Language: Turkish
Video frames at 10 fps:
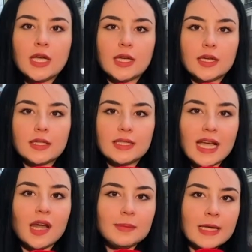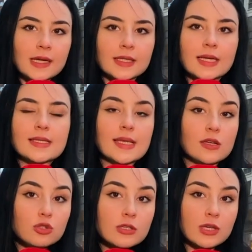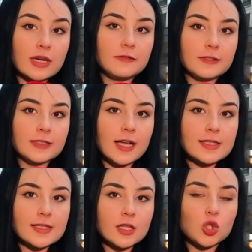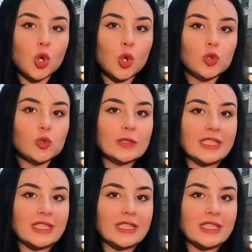E, diğer bir yandan Senato tarafındansa çoğunluğun